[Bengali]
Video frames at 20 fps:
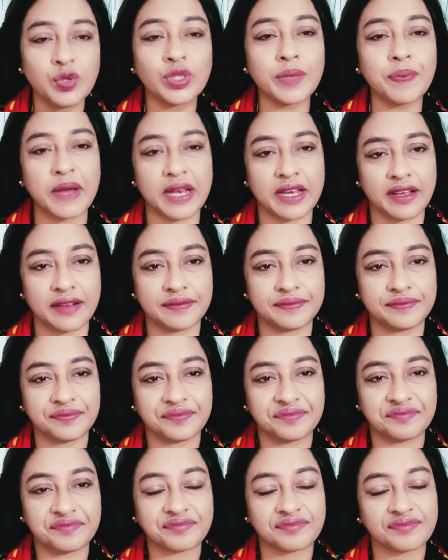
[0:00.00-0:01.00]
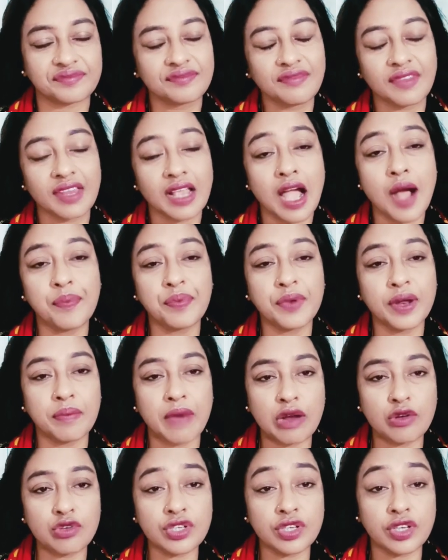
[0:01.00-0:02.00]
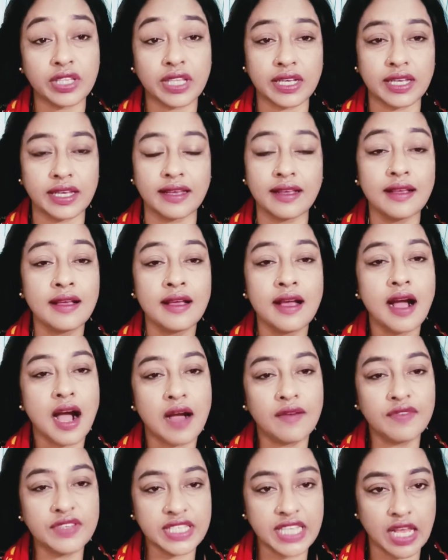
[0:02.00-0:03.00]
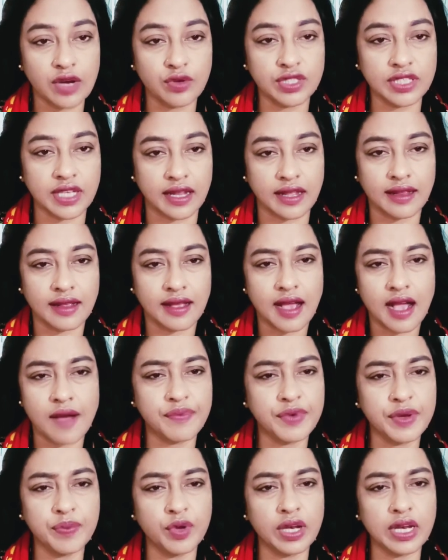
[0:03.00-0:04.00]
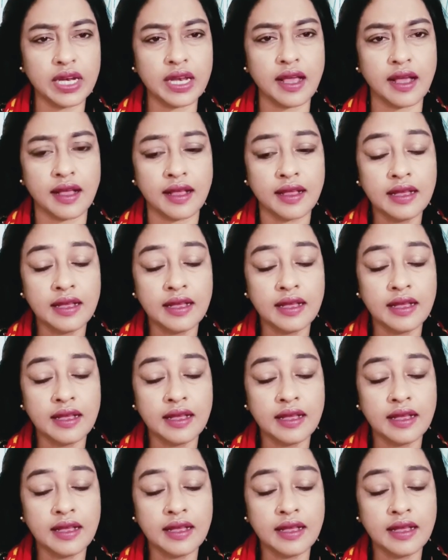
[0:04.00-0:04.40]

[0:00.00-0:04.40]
হতে পারে না আপনার মানসিকতাকে আমি স্যালুট জানাই আপনি বললেন না